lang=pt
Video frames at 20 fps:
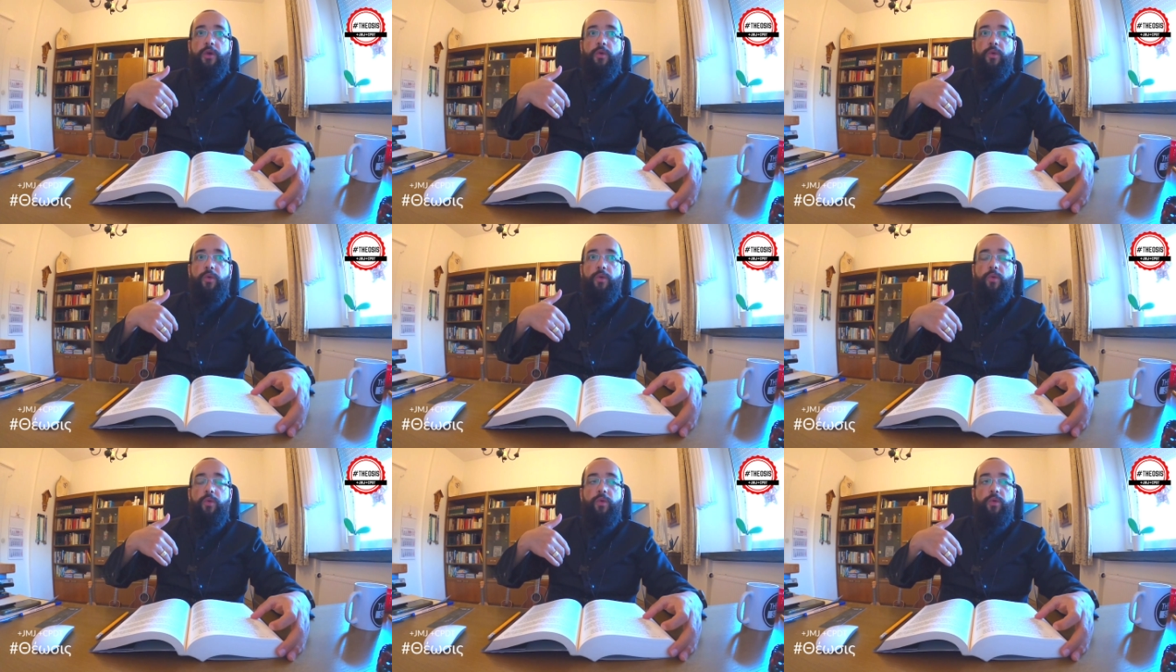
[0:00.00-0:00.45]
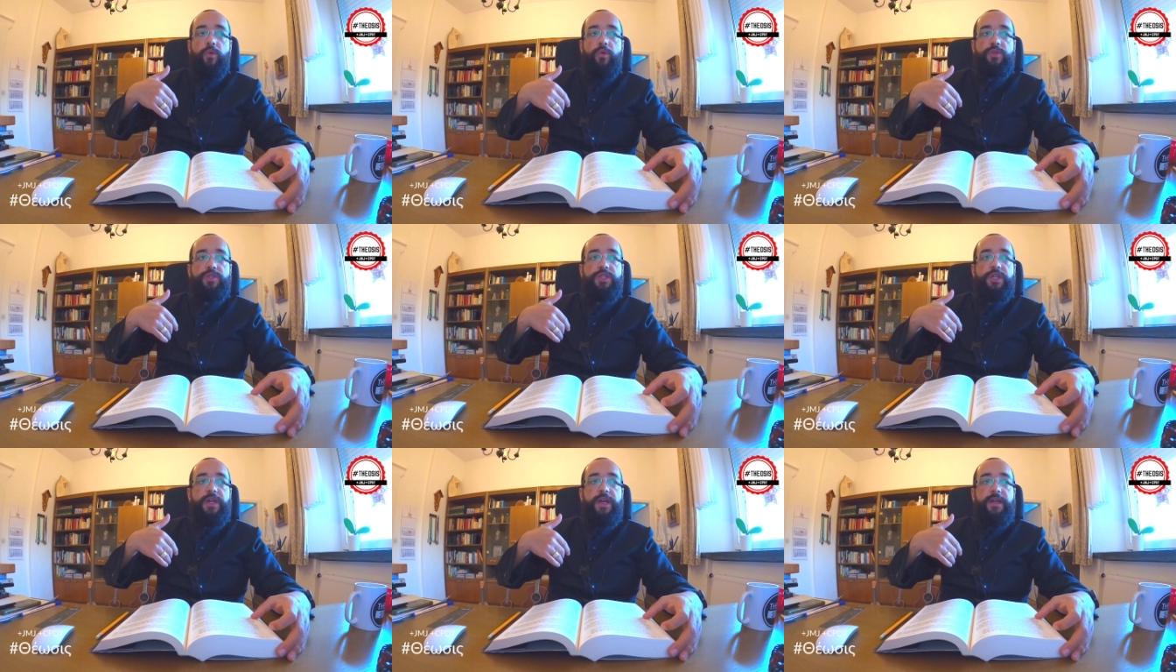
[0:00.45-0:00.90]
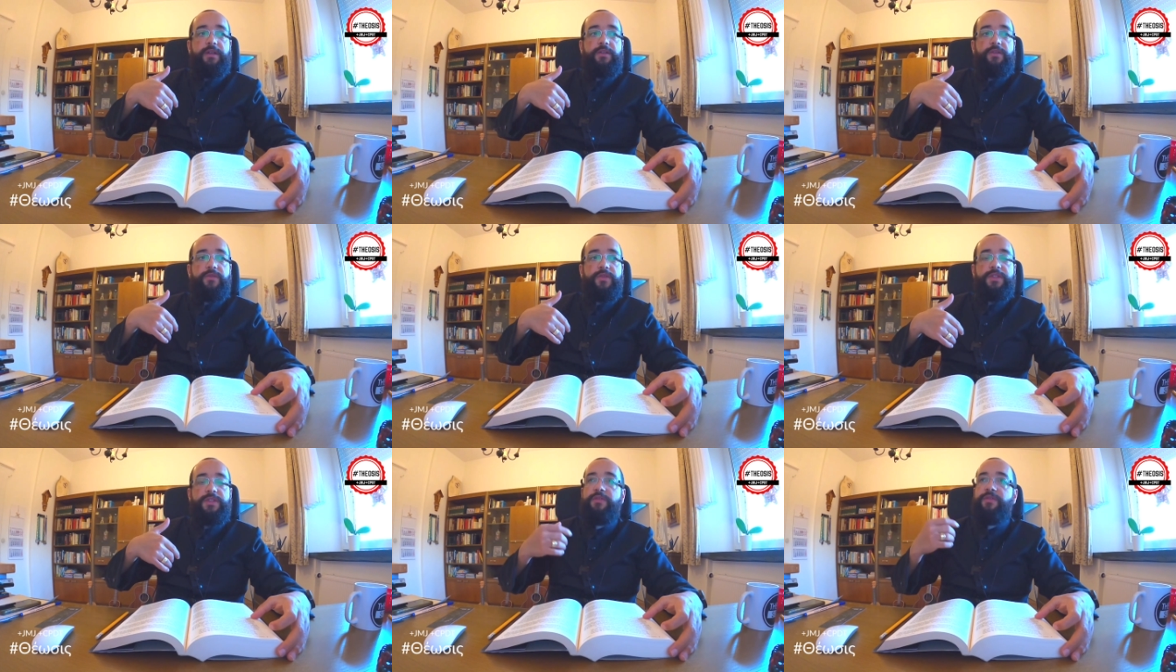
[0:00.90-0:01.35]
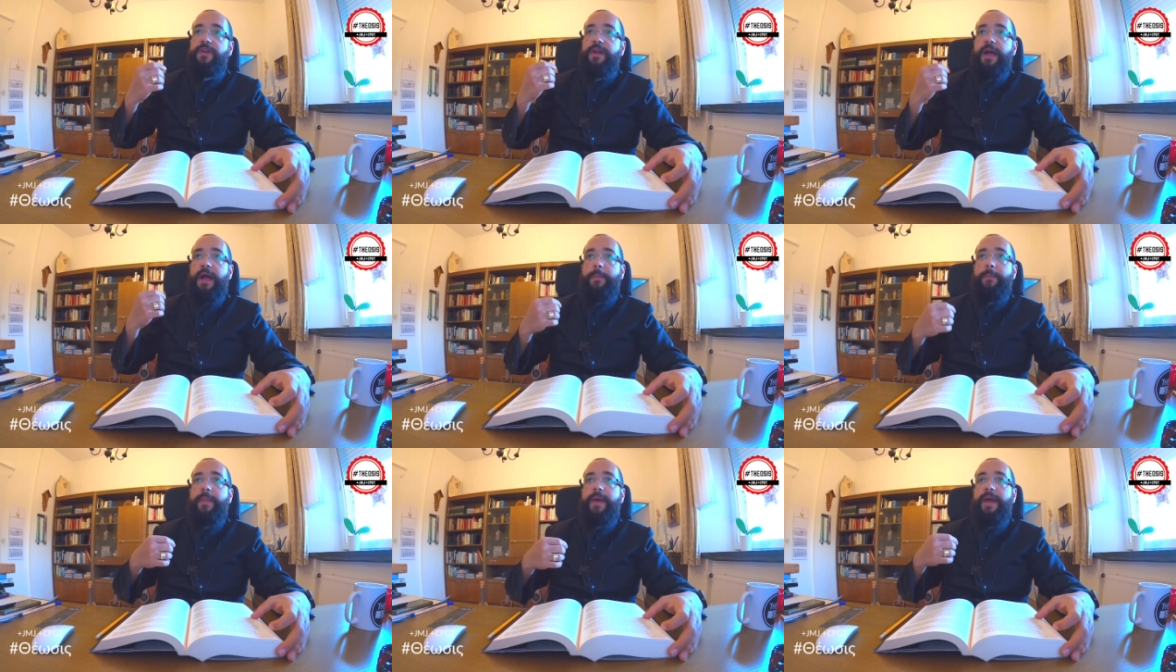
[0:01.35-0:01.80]
o direito de você
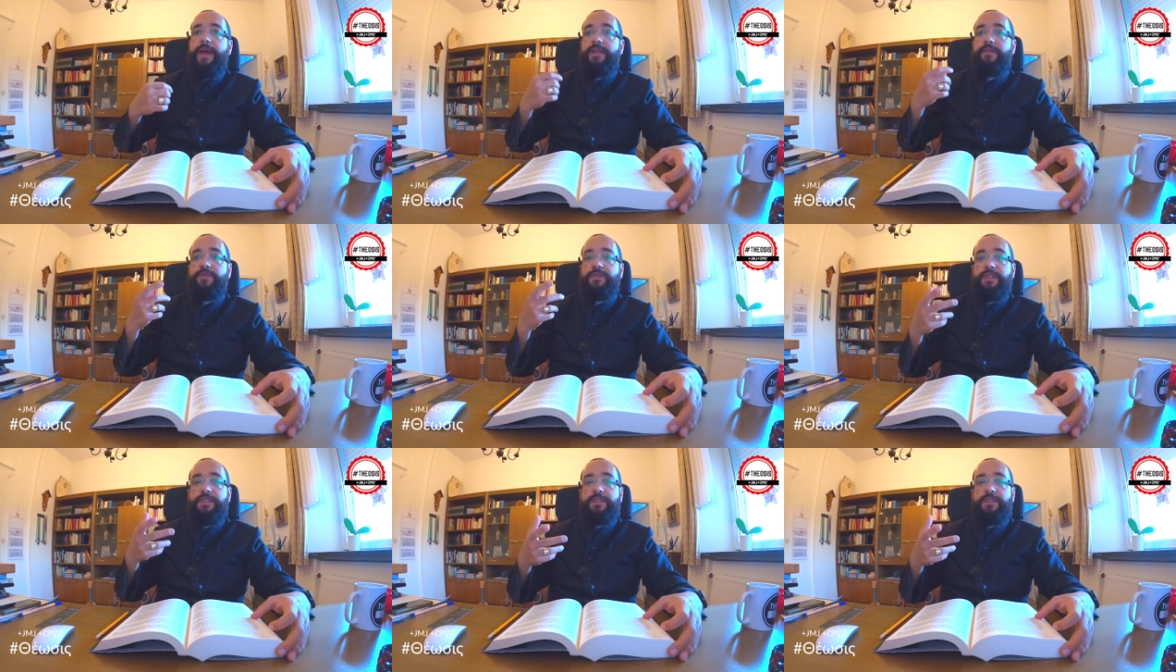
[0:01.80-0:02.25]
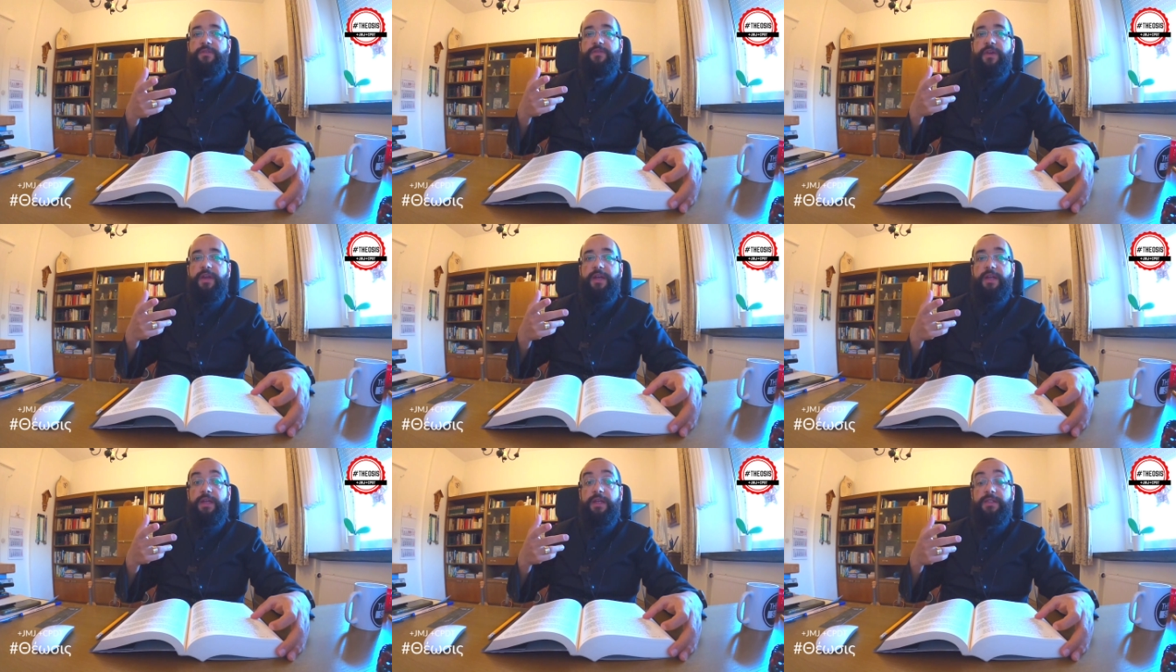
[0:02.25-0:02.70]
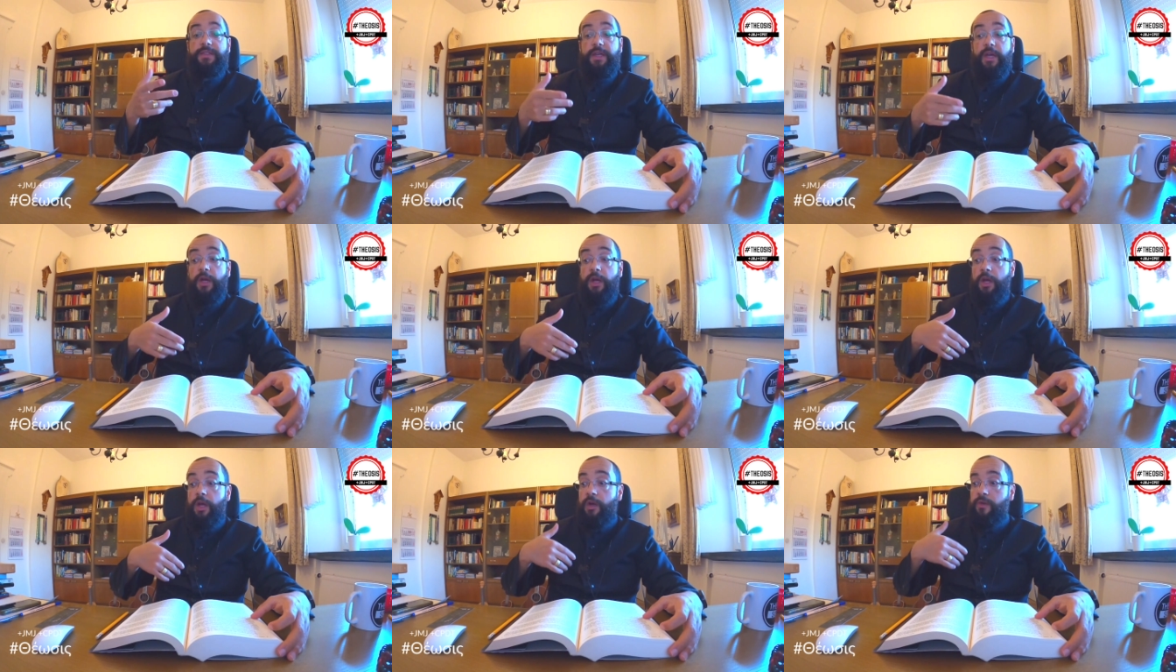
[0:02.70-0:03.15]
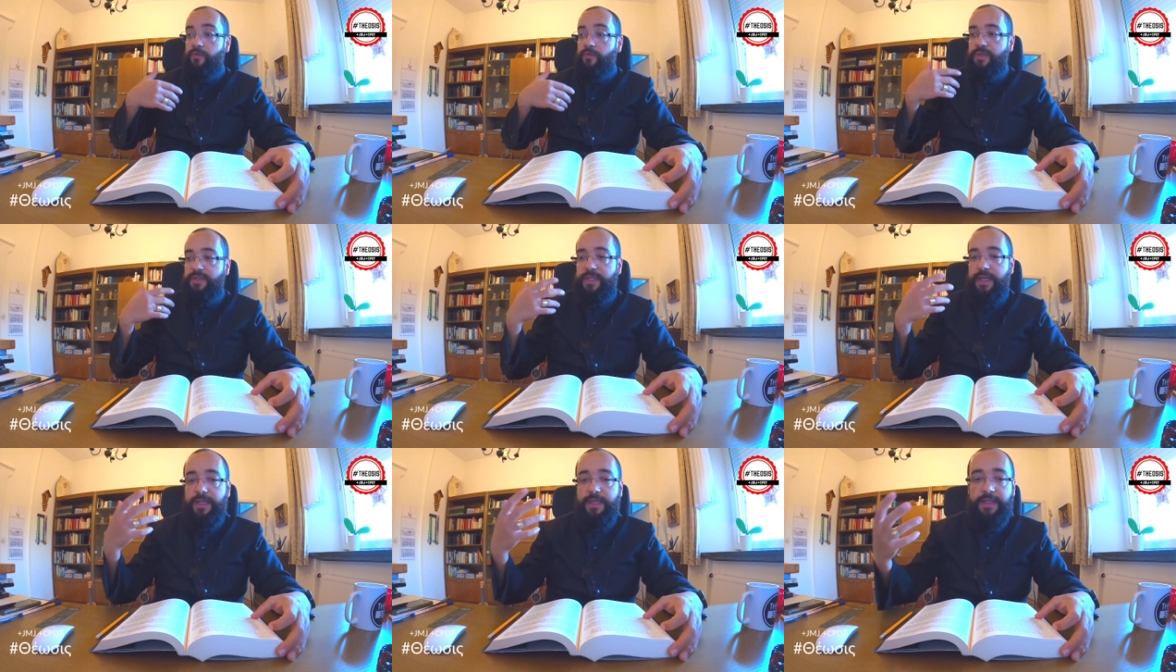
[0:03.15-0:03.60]
ficar bem, de você ser feliz,
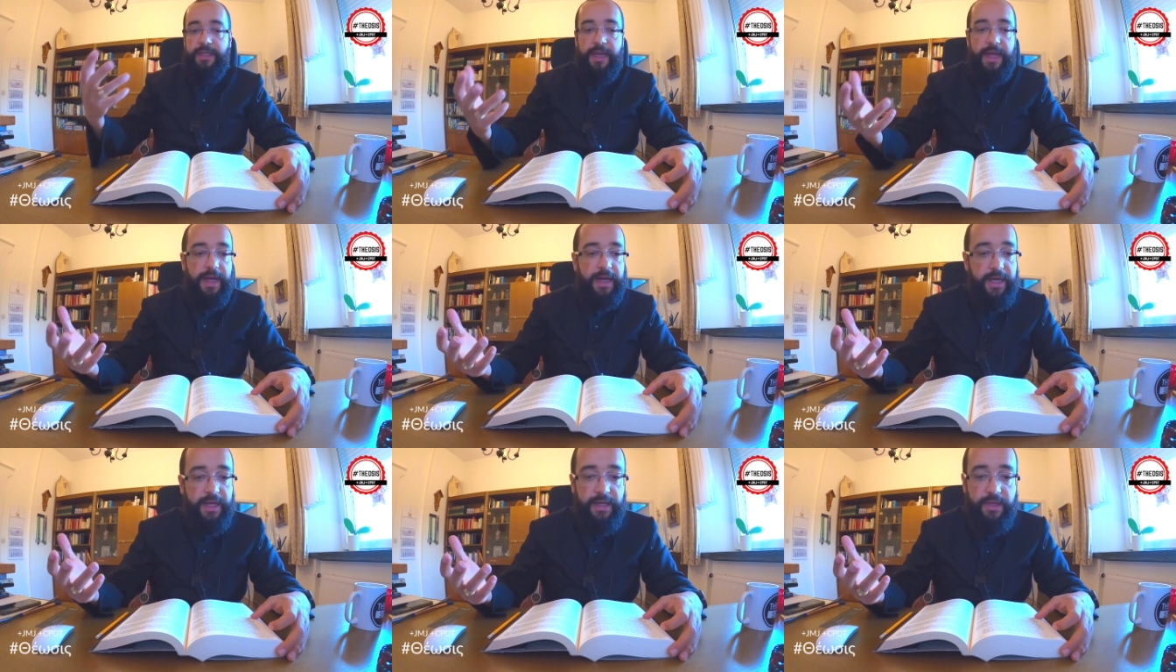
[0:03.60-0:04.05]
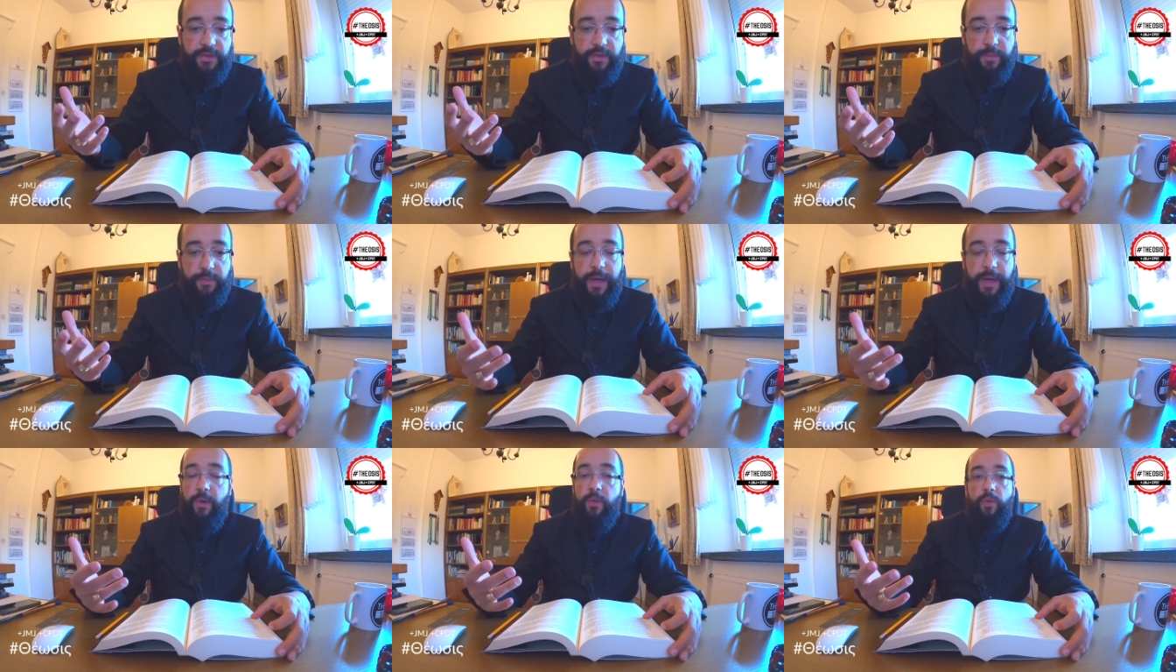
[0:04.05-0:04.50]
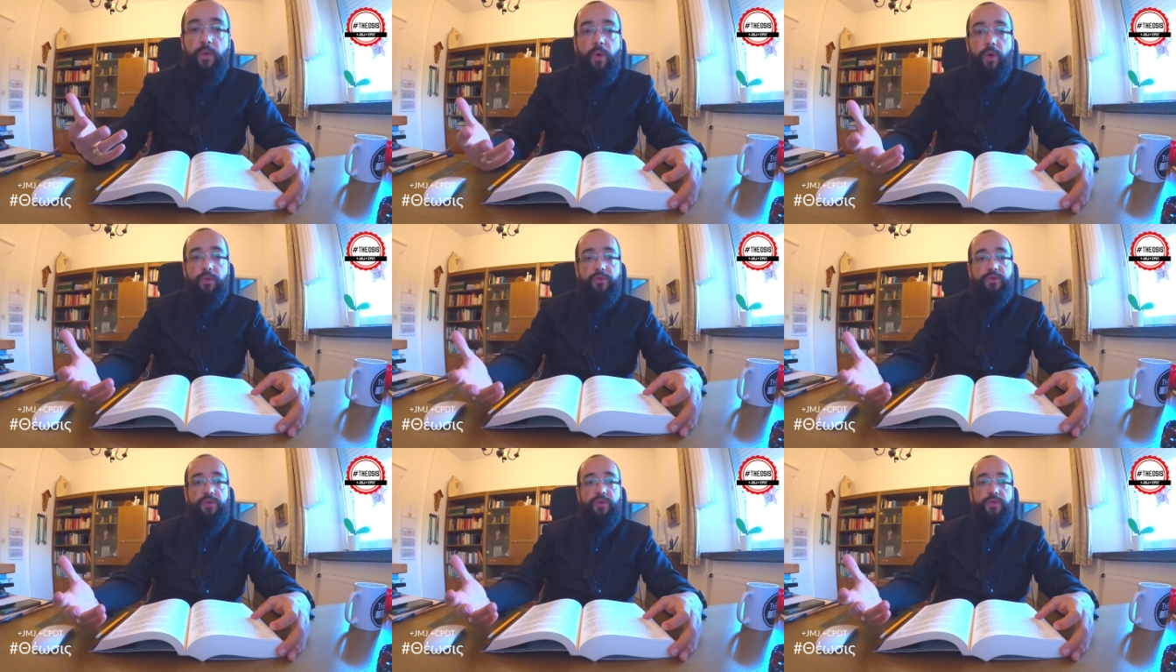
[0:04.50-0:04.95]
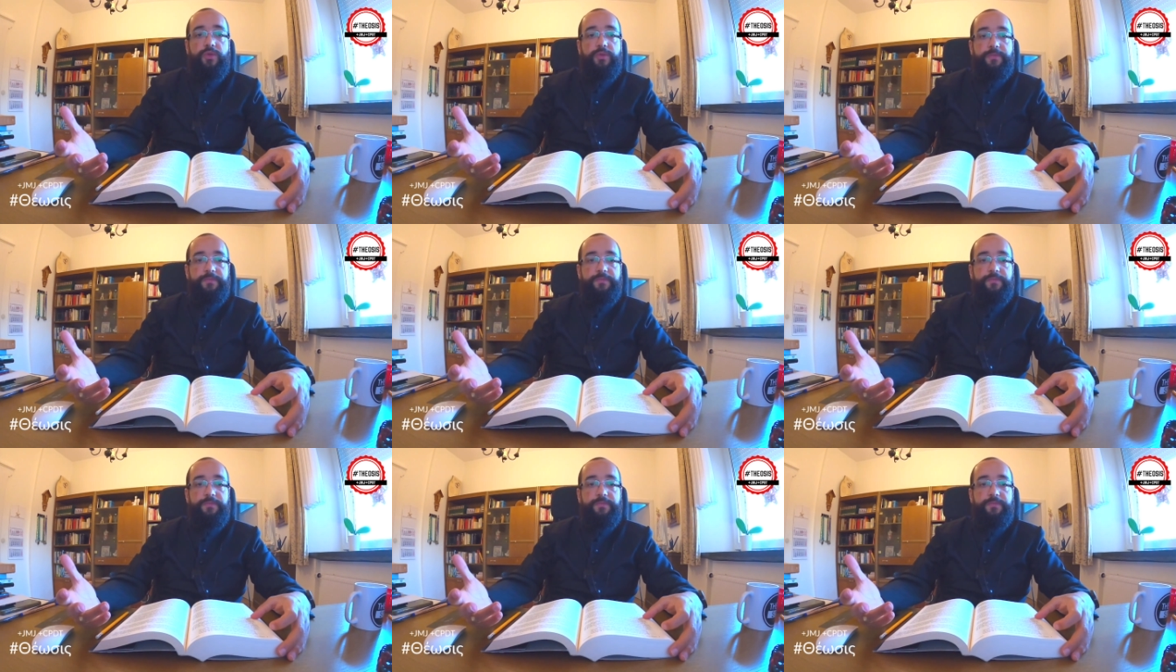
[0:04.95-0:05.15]
você entrega isso para o outro.